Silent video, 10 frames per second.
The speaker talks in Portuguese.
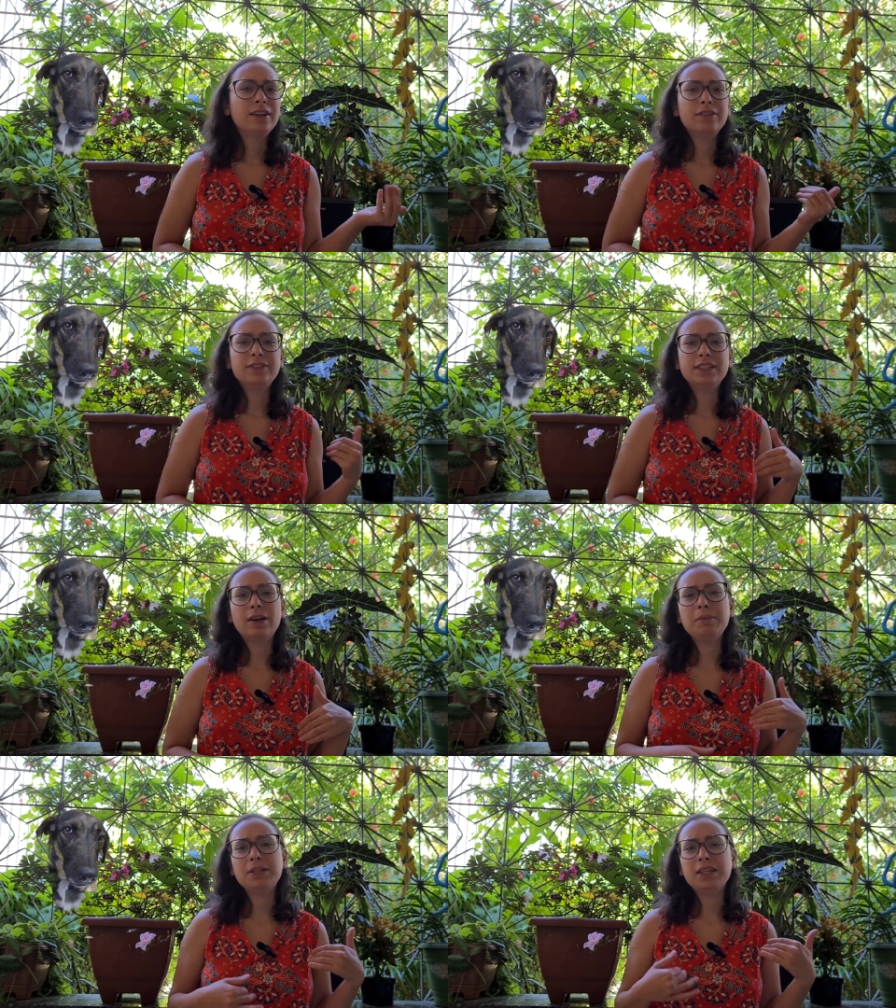Você é
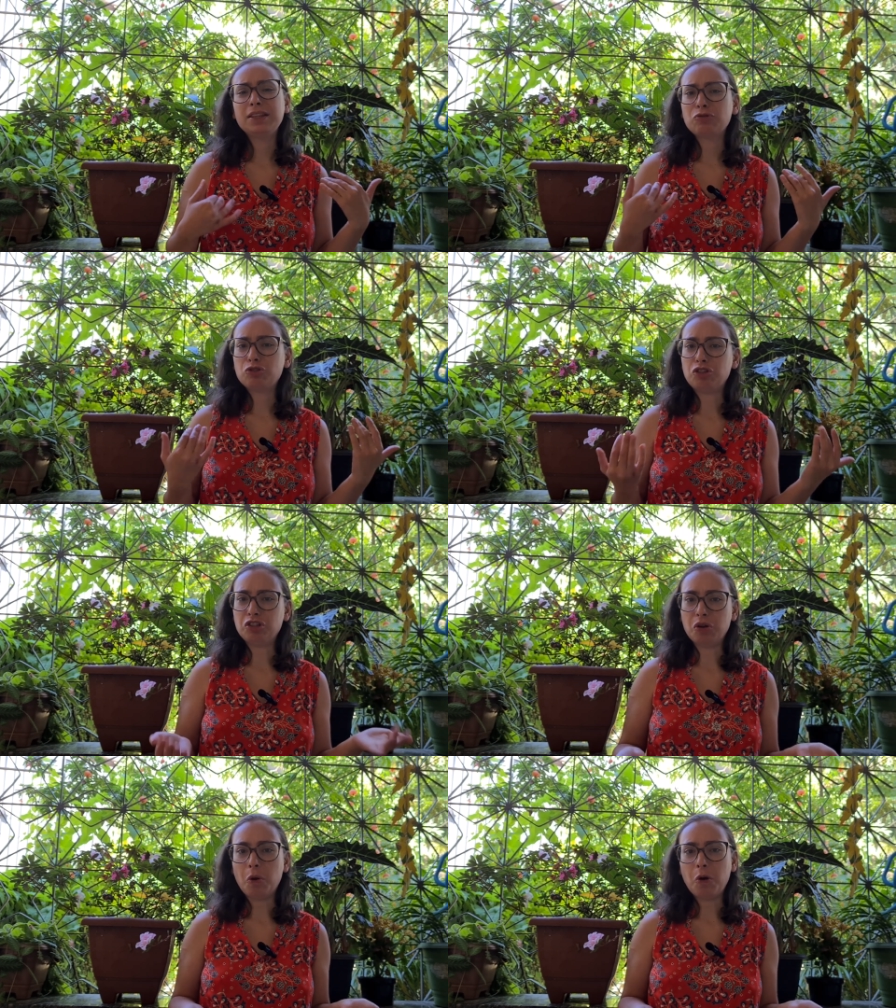uma menina tão
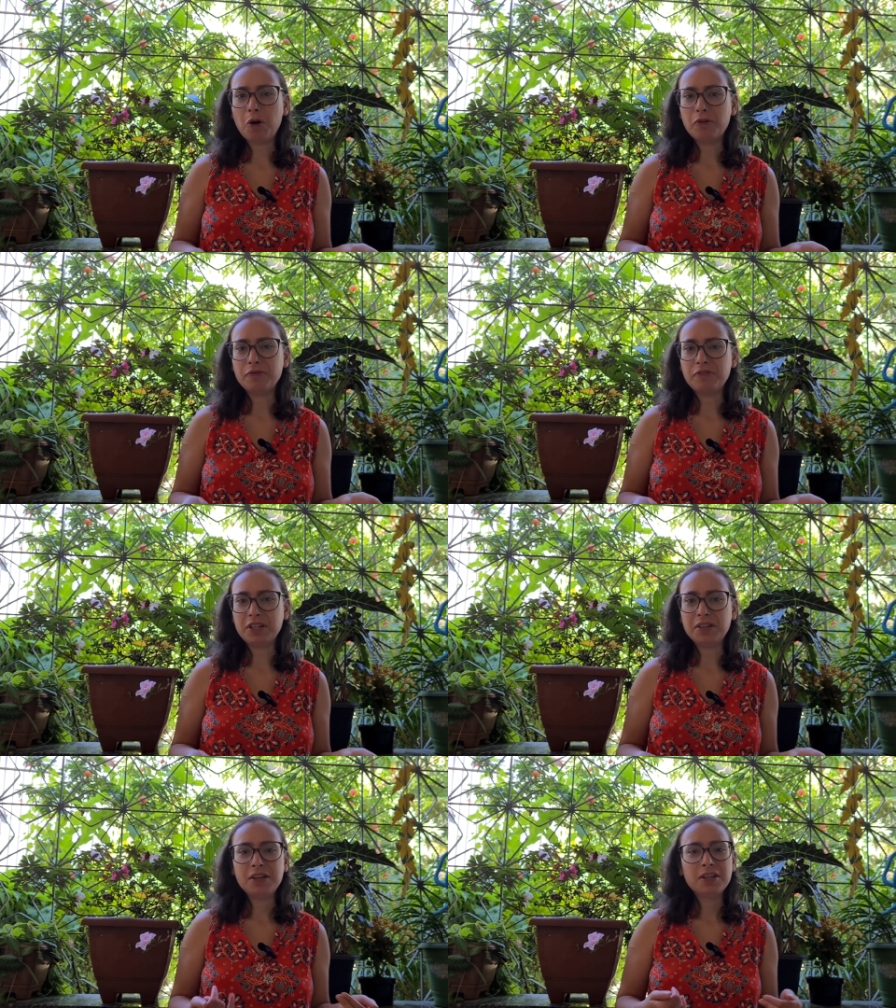jovem.
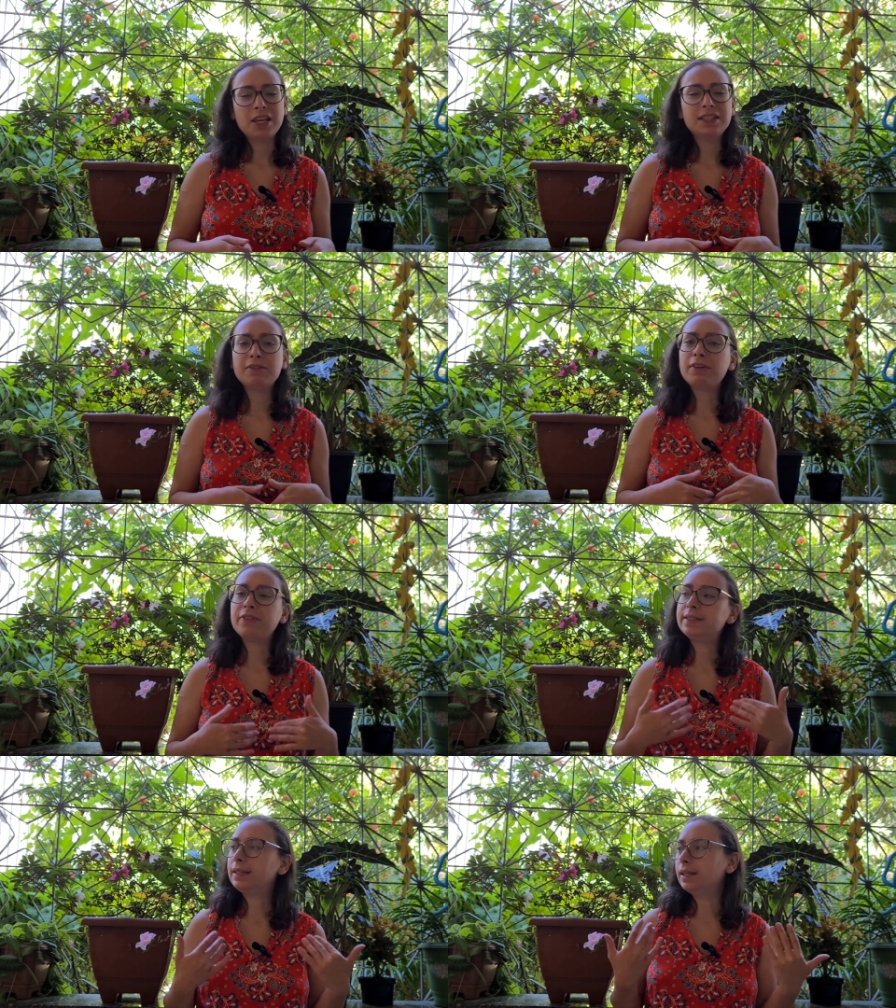O que, que você vai
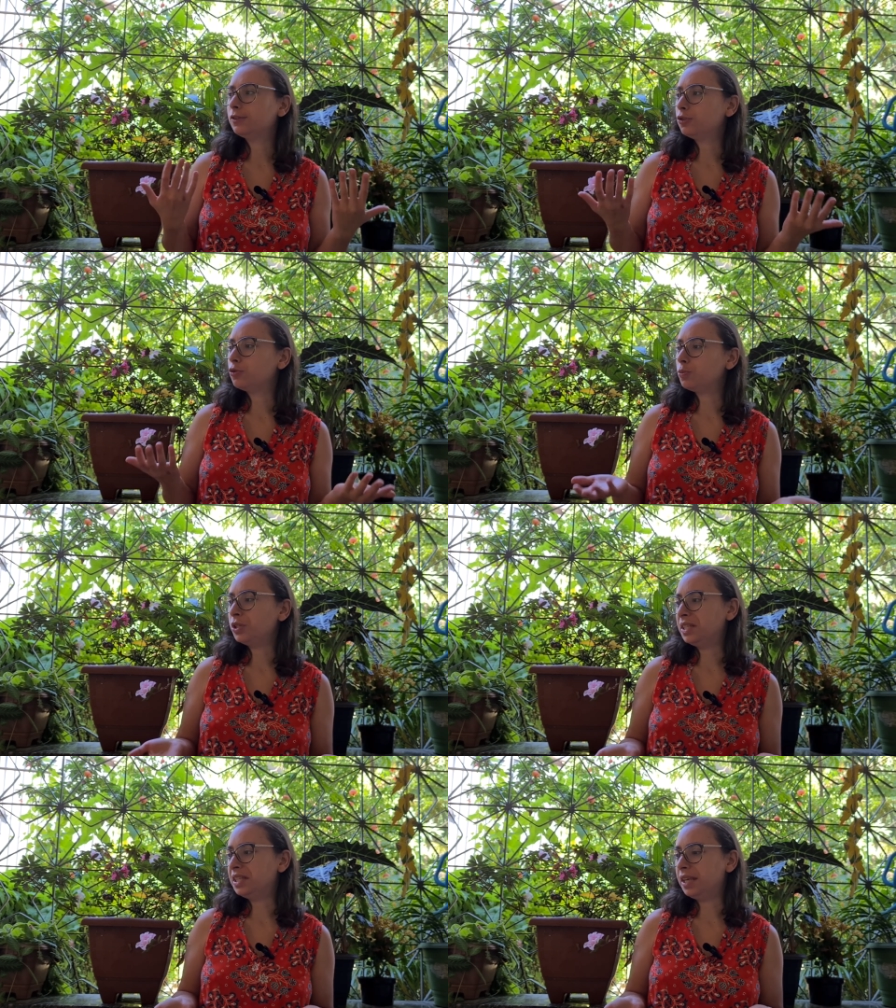fazer dentro de um
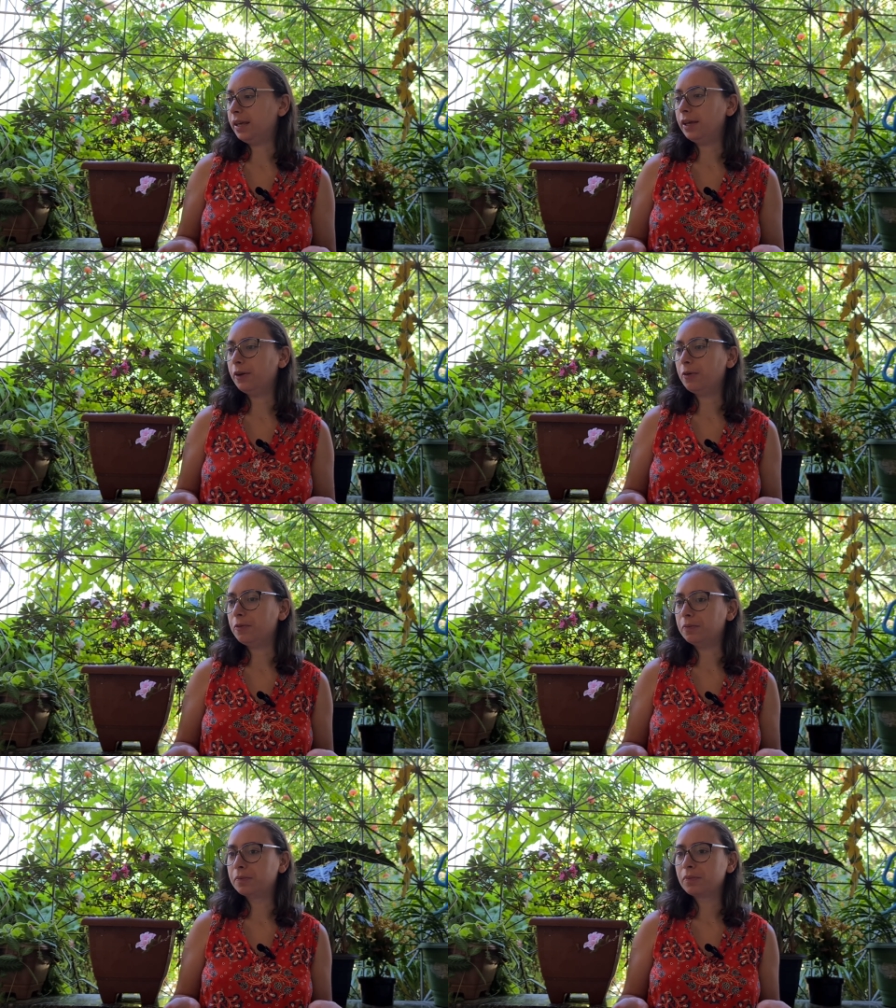museu?